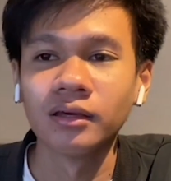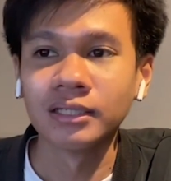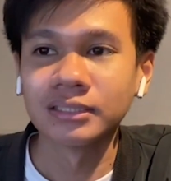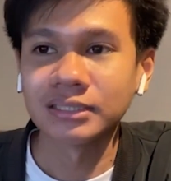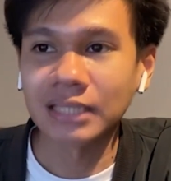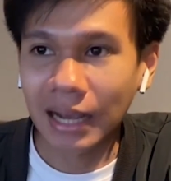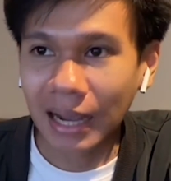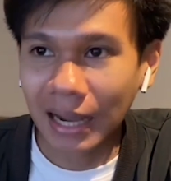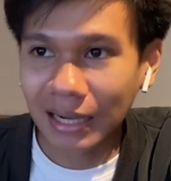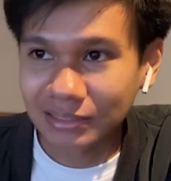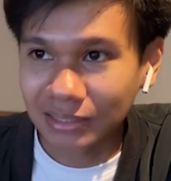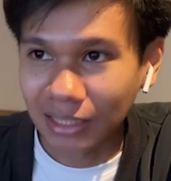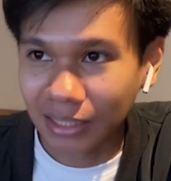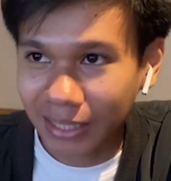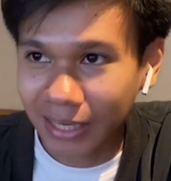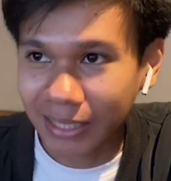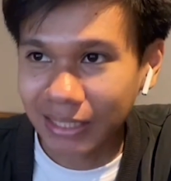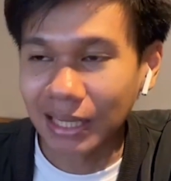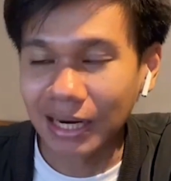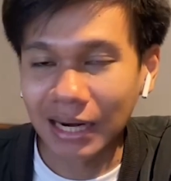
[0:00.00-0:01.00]
จากการสังเก
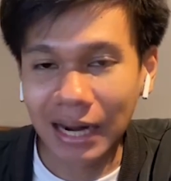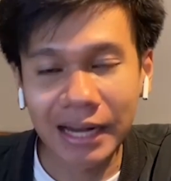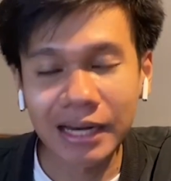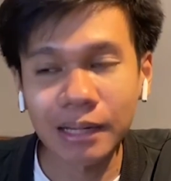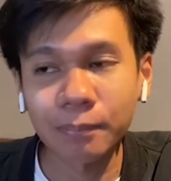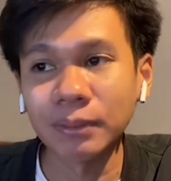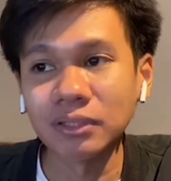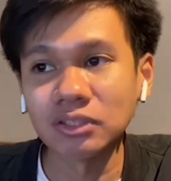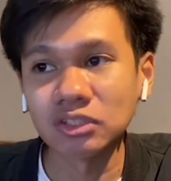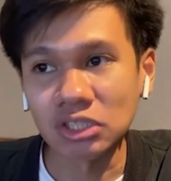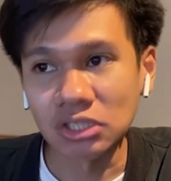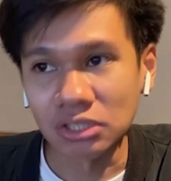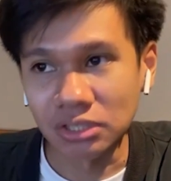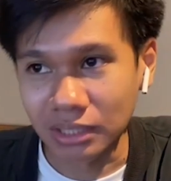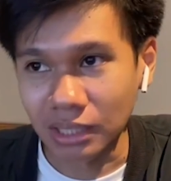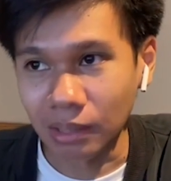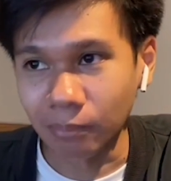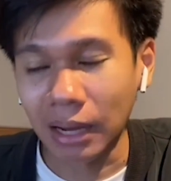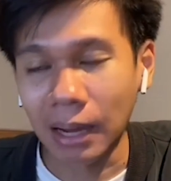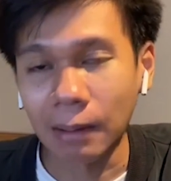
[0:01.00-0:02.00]
ตในร้านเนี่ยเป็นสี่เห
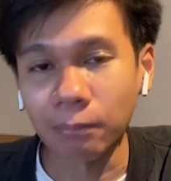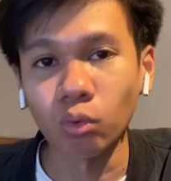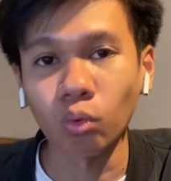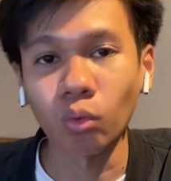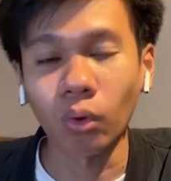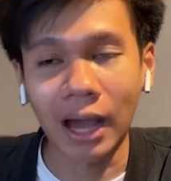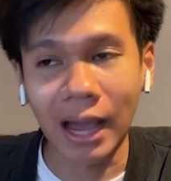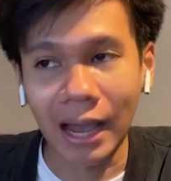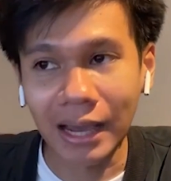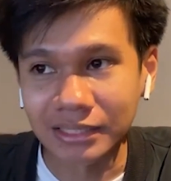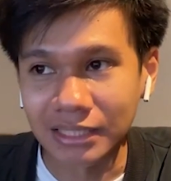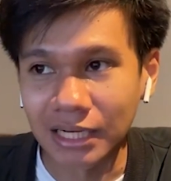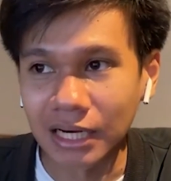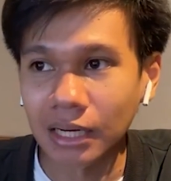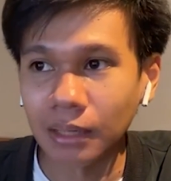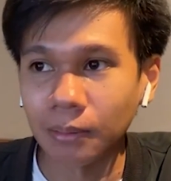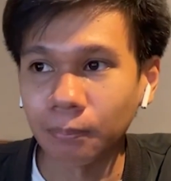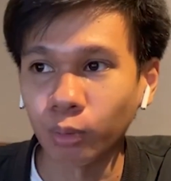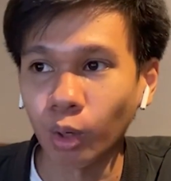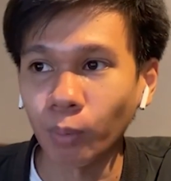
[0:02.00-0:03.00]
ลี่ยมครับ ลูกค้าเยอะ
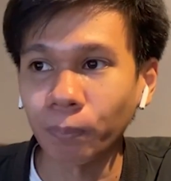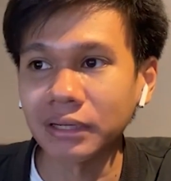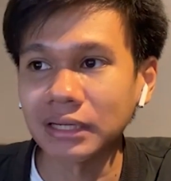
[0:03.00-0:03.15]
เพราะเป็